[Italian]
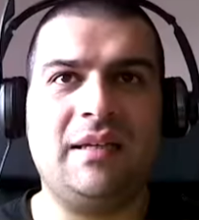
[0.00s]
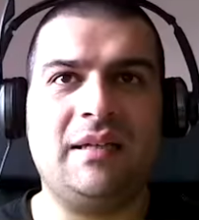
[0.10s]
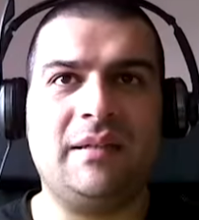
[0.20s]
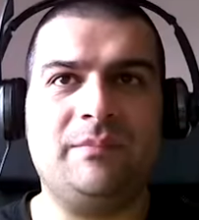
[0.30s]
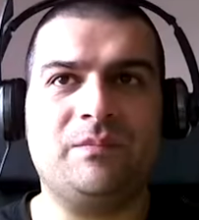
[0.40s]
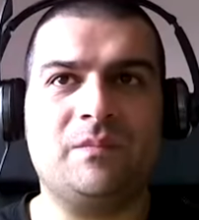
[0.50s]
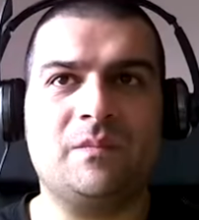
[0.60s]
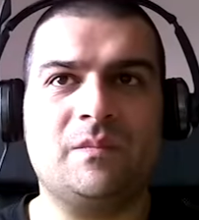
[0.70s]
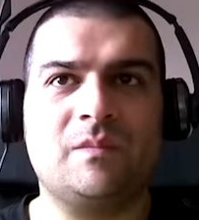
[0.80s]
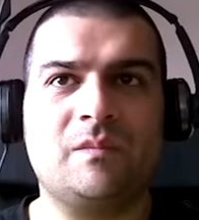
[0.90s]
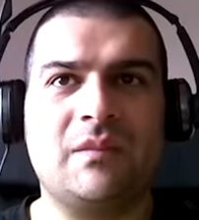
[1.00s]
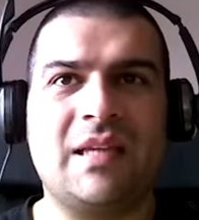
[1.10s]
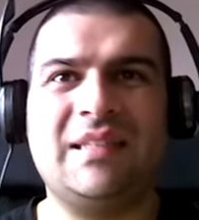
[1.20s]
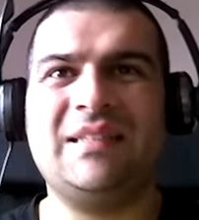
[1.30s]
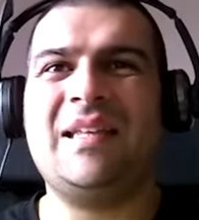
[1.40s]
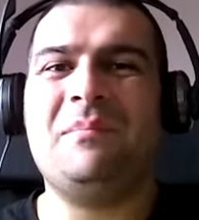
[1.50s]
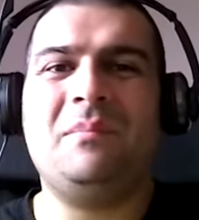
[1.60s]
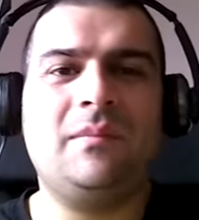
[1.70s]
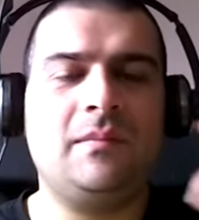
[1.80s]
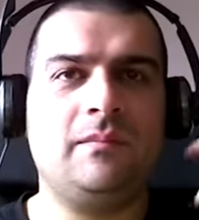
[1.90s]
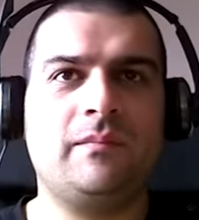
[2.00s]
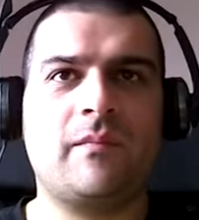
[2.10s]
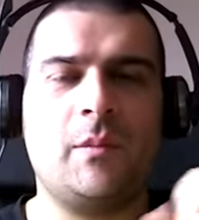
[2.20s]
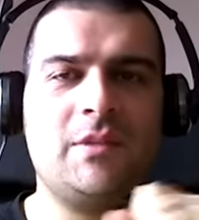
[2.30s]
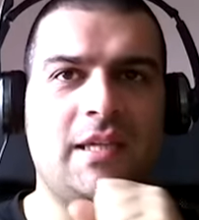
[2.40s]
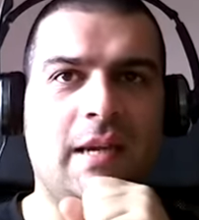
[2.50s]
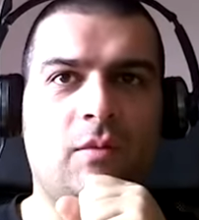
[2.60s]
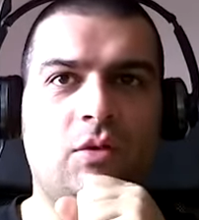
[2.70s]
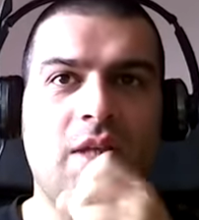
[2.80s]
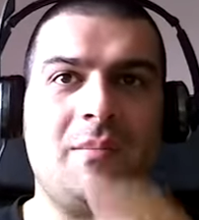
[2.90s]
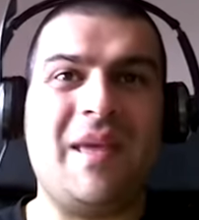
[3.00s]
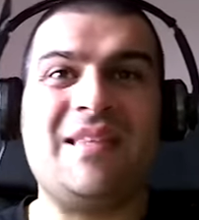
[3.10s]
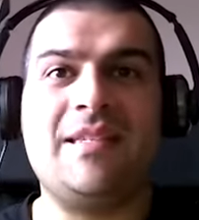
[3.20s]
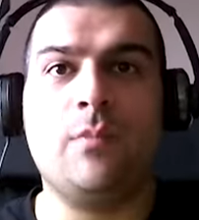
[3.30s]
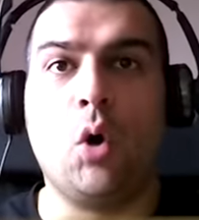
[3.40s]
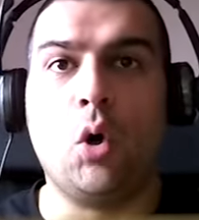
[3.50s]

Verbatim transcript: del. Mm, de, de, de, come si chiamano? Dei mezzi